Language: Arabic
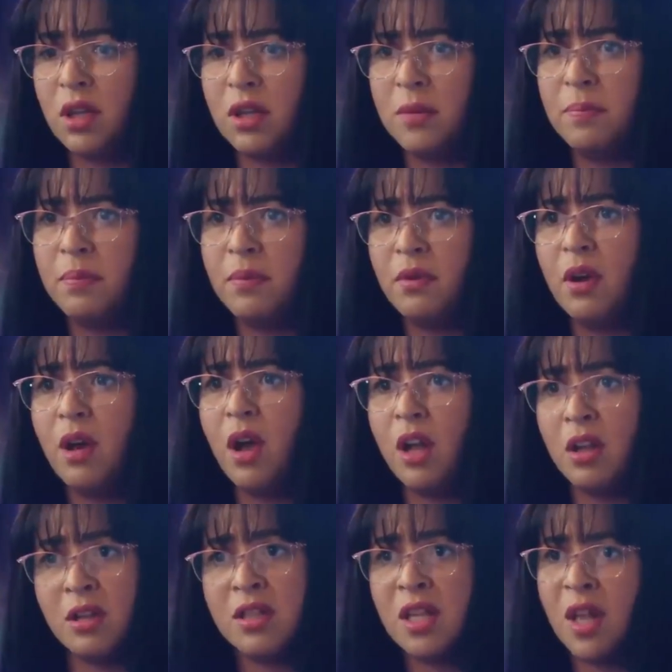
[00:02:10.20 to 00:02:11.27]
طيب
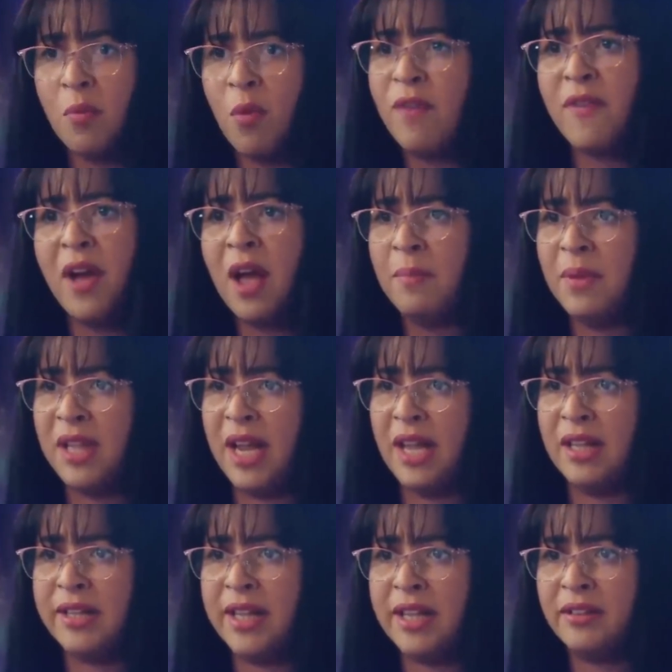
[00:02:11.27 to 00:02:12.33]
خلاص انا موافقه
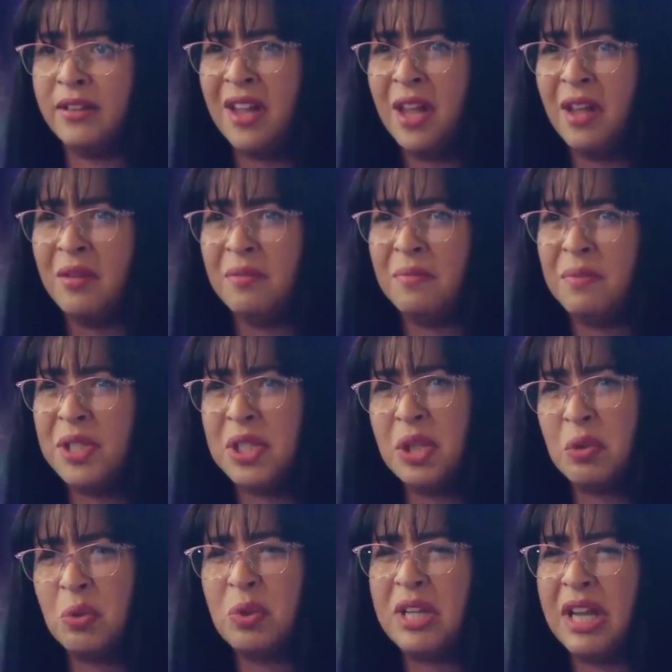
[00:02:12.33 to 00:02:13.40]
اعمل اعلانات
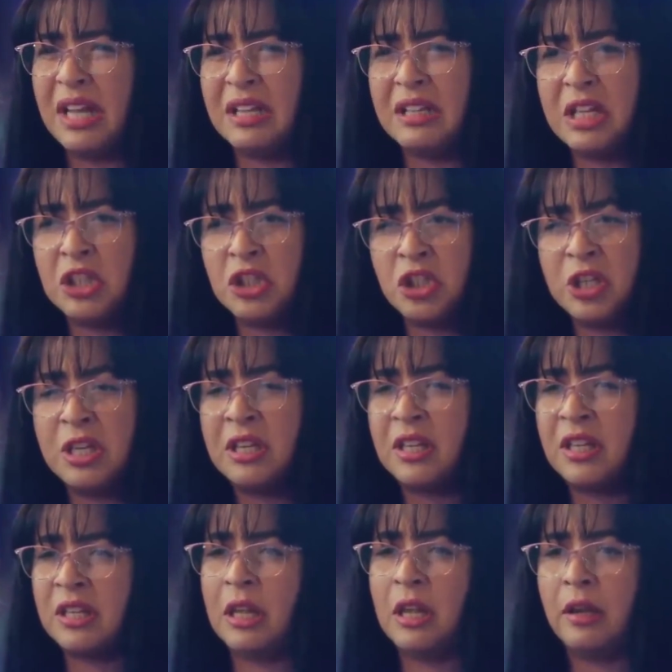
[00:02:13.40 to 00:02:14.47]
بس تكون اعلانات
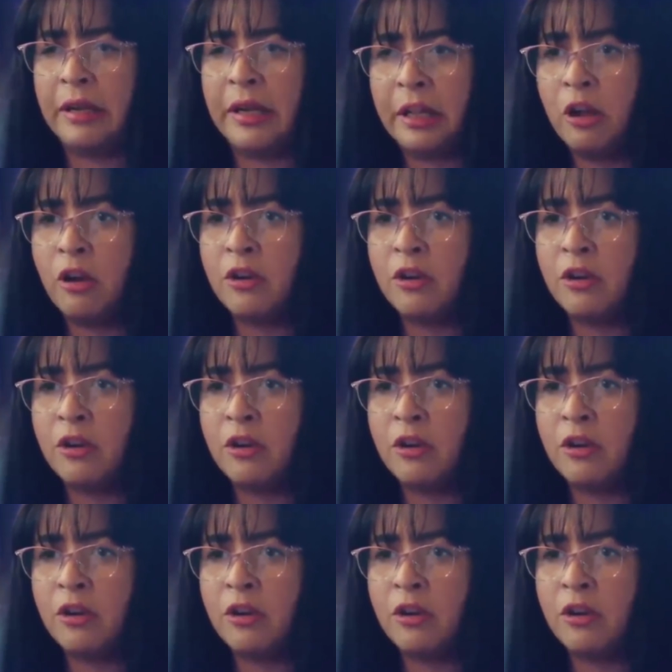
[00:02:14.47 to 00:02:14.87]
شيك كده